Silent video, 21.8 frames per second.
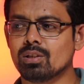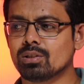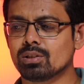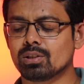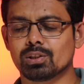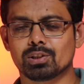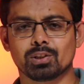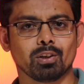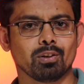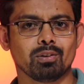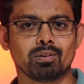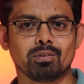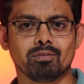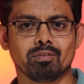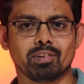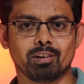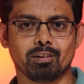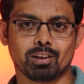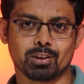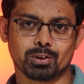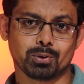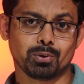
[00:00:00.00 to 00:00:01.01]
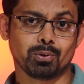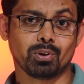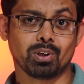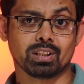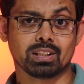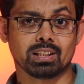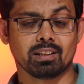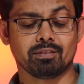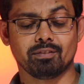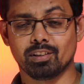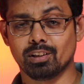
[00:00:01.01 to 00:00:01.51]
সো চলুন ভিডিওটা শুরু করা
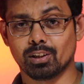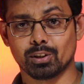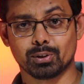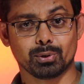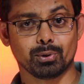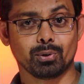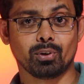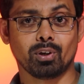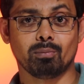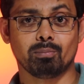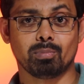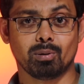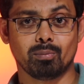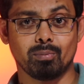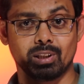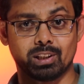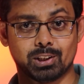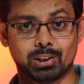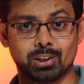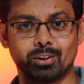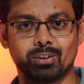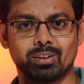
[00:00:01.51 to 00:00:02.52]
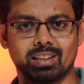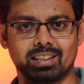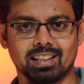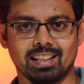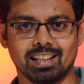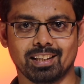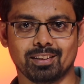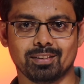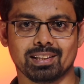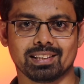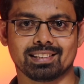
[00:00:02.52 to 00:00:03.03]
যাক ভিডিওটা শুরু করার পূর্বে ছোট্ট একটা
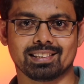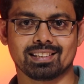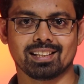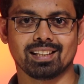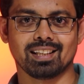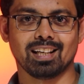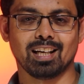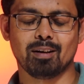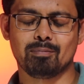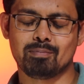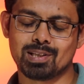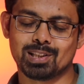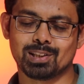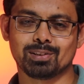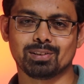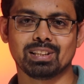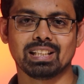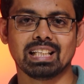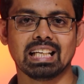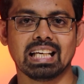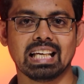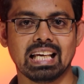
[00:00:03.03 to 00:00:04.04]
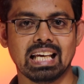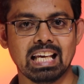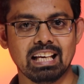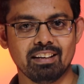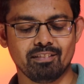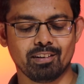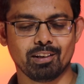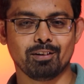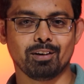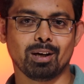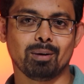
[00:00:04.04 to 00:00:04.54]
রিকোয়েস্ট আপনি যদি এই
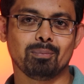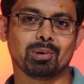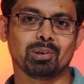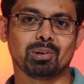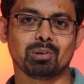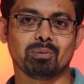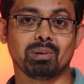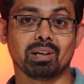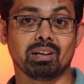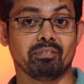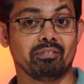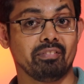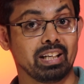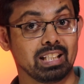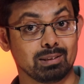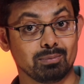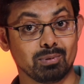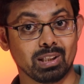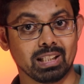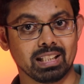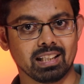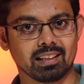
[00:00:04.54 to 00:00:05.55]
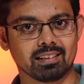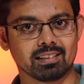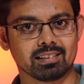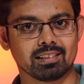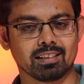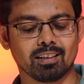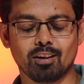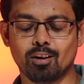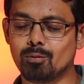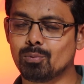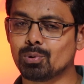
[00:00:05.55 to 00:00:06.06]
ভিডিওটা বর্তমানে ফেসবুকে
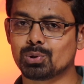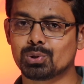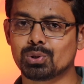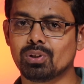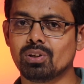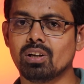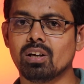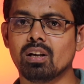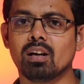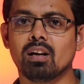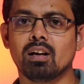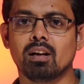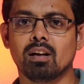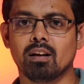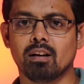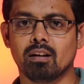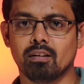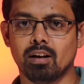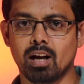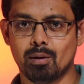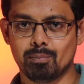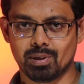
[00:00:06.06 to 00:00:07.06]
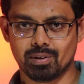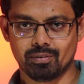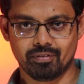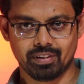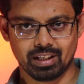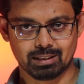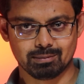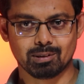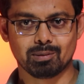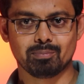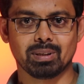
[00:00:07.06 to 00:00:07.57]
দেখতেছেন অবশ্যই আমার
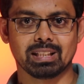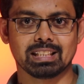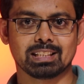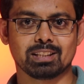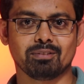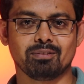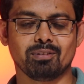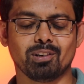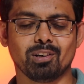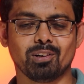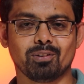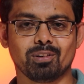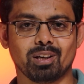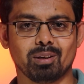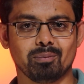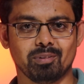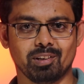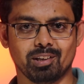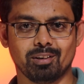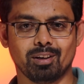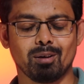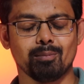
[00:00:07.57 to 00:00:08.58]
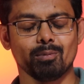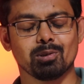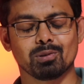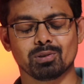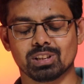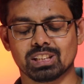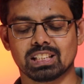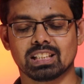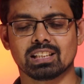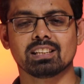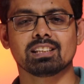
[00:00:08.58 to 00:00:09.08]
ফেসবুক পেজটা ফলো করে ভিডিওটা
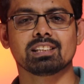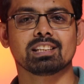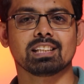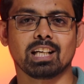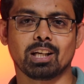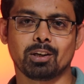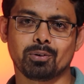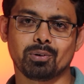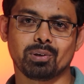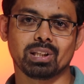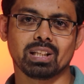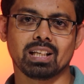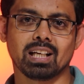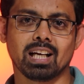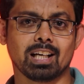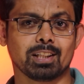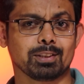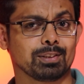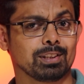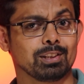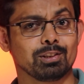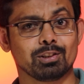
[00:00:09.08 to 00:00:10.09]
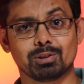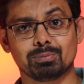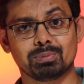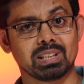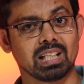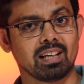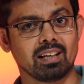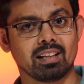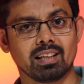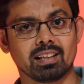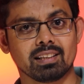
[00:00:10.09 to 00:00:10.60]
বন্ধুদের সাথে শেয়ার করে দিন আর যদি ইউটিউব
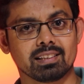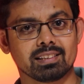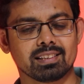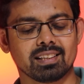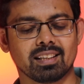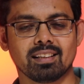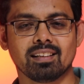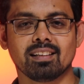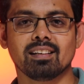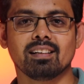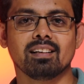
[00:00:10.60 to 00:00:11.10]
চ্যানেলে দেখতেছেন